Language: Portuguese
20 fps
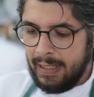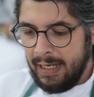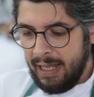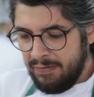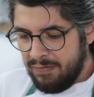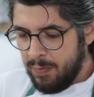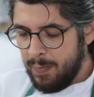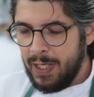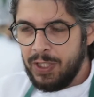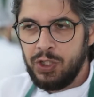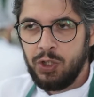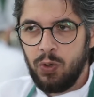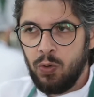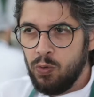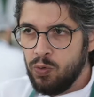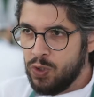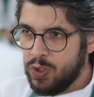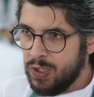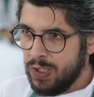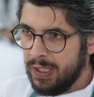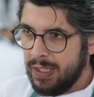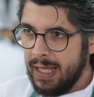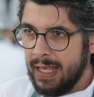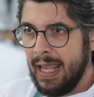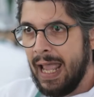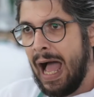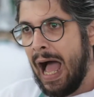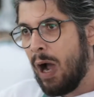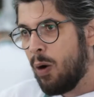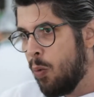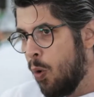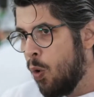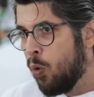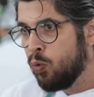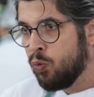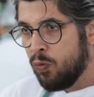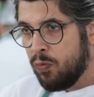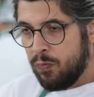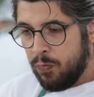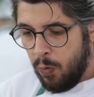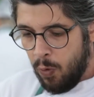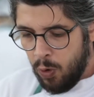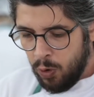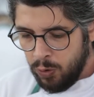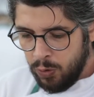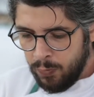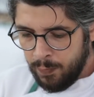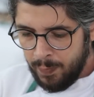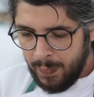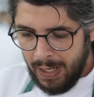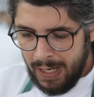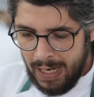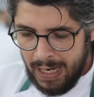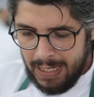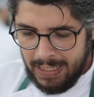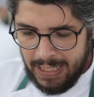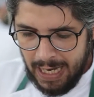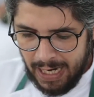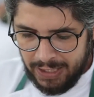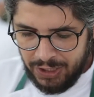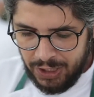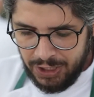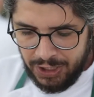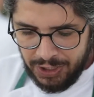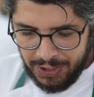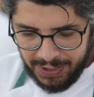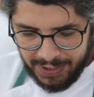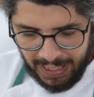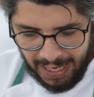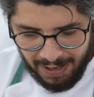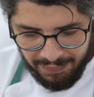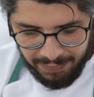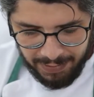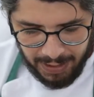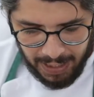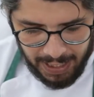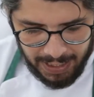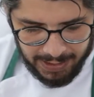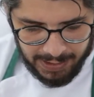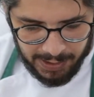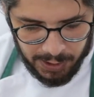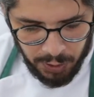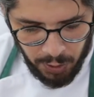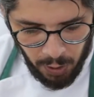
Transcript: que levemente cozida em água ou no forno e a gente serve esse